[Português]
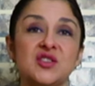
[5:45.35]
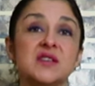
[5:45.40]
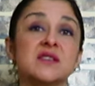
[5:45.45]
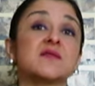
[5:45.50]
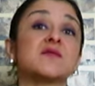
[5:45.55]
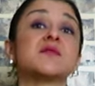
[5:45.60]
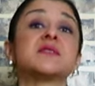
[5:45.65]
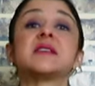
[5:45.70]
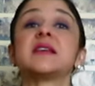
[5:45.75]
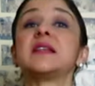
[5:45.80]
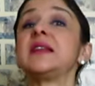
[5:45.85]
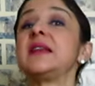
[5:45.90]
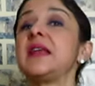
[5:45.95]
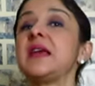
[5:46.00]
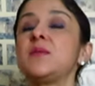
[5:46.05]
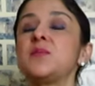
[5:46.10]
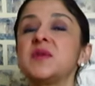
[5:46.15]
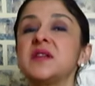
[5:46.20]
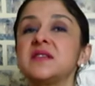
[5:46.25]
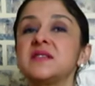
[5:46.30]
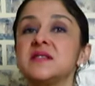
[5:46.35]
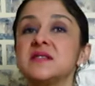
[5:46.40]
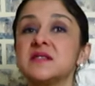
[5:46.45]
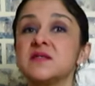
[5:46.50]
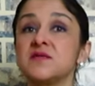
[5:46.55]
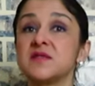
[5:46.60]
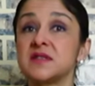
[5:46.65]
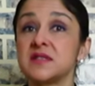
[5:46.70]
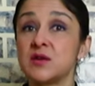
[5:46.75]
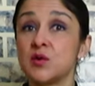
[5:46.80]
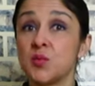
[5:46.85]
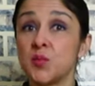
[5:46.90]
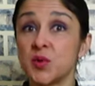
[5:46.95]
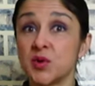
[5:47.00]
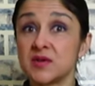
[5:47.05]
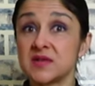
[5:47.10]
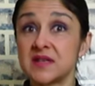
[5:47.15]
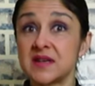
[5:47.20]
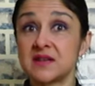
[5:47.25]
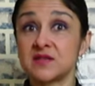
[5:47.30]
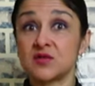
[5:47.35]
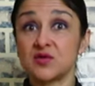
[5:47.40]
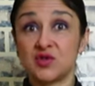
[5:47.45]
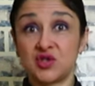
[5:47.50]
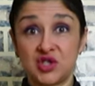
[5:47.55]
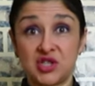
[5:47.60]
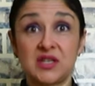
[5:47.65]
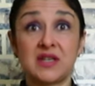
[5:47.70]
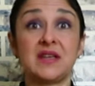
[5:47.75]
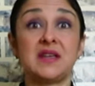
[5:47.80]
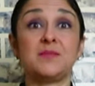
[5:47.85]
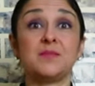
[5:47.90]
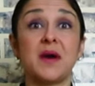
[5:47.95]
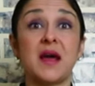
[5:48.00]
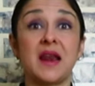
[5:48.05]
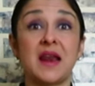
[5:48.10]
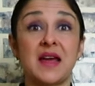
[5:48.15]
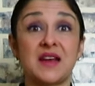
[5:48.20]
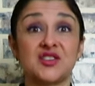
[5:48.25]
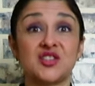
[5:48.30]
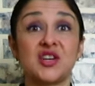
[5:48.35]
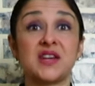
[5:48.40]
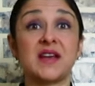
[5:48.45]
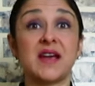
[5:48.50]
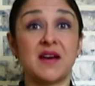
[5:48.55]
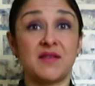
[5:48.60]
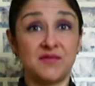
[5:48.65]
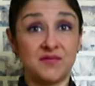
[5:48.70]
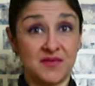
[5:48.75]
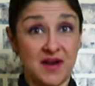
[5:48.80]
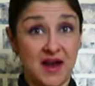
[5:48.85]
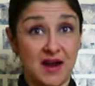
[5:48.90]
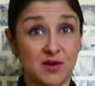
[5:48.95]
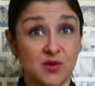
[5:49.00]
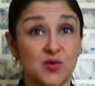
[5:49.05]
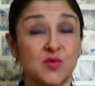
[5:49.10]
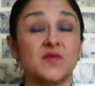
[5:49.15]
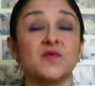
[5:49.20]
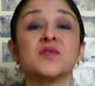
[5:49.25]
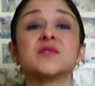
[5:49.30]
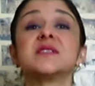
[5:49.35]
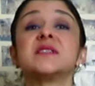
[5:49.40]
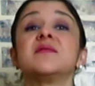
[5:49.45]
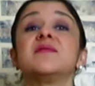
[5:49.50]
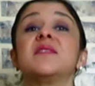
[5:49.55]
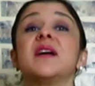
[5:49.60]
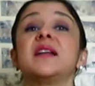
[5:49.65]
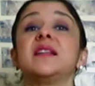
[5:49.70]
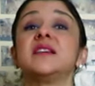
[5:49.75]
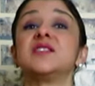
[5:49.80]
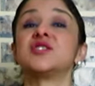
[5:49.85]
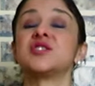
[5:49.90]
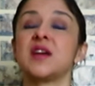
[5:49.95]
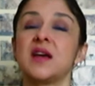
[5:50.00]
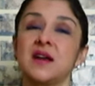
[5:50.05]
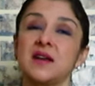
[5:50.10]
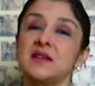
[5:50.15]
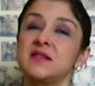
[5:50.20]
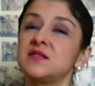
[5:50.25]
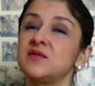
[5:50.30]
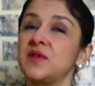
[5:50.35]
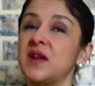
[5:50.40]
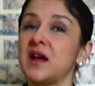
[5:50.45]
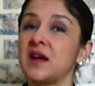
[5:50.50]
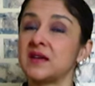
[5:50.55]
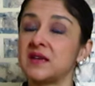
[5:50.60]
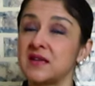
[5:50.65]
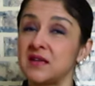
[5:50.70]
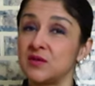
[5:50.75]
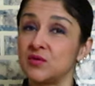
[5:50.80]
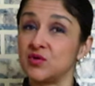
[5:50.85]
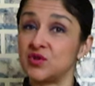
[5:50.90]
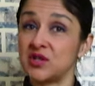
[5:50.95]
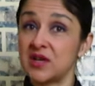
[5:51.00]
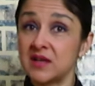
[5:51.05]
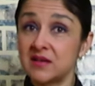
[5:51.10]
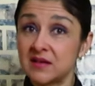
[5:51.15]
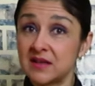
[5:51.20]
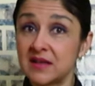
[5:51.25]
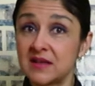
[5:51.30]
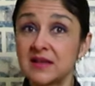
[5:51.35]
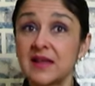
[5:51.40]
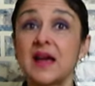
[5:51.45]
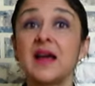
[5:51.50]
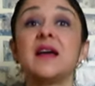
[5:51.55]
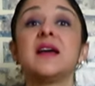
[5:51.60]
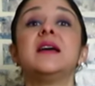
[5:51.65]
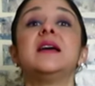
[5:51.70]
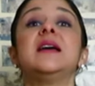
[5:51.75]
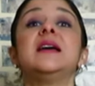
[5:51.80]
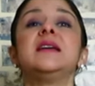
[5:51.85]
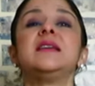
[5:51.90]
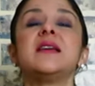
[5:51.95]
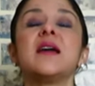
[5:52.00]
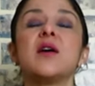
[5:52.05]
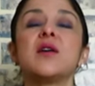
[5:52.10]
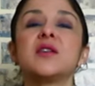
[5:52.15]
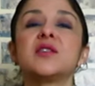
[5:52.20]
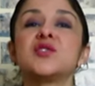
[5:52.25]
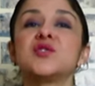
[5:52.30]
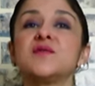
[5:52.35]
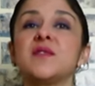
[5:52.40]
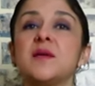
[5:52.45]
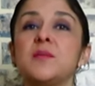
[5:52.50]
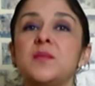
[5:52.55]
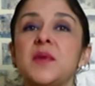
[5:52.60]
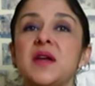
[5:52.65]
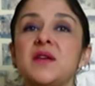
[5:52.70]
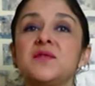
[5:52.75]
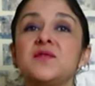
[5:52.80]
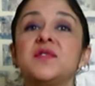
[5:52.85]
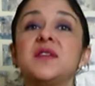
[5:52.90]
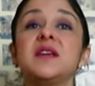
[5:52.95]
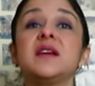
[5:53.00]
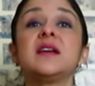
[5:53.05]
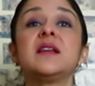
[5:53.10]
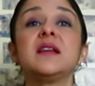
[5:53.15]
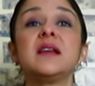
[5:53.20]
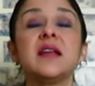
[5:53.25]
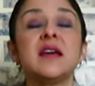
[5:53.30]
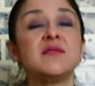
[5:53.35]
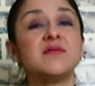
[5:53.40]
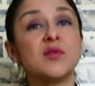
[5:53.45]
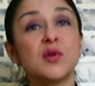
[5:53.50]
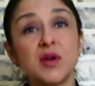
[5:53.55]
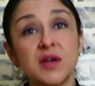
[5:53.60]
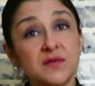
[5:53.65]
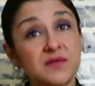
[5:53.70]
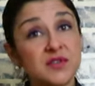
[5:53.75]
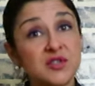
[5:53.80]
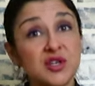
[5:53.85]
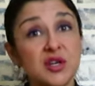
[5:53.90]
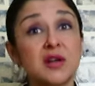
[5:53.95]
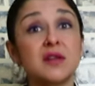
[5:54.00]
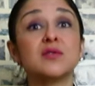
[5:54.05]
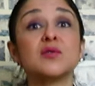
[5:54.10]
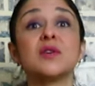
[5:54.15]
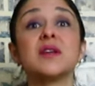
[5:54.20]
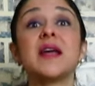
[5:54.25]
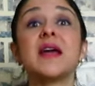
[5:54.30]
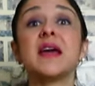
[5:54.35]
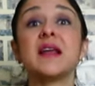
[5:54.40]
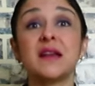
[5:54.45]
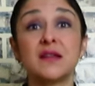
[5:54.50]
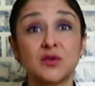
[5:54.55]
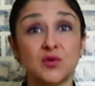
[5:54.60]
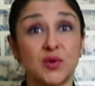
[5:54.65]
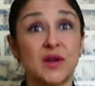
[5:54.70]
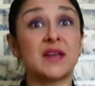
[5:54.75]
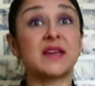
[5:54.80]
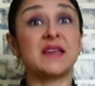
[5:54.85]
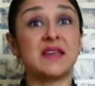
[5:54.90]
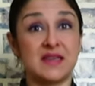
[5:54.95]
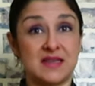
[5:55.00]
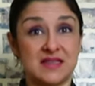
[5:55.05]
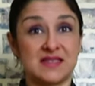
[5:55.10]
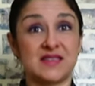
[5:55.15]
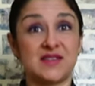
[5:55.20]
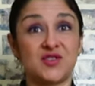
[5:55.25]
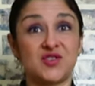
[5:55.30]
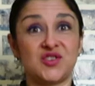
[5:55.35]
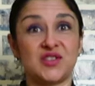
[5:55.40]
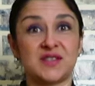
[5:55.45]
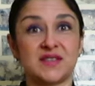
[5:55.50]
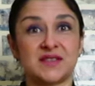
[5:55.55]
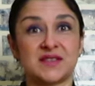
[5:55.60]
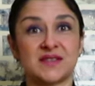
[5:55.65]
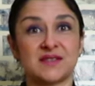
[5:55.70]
dias, você nem precisa fazer o processo de embalagem a vácuo. Você vai deixá-la esfriar aqui do jeito que tá e a hora que estiver bem fria, leva ao refrigerador, ela dura 15 dias.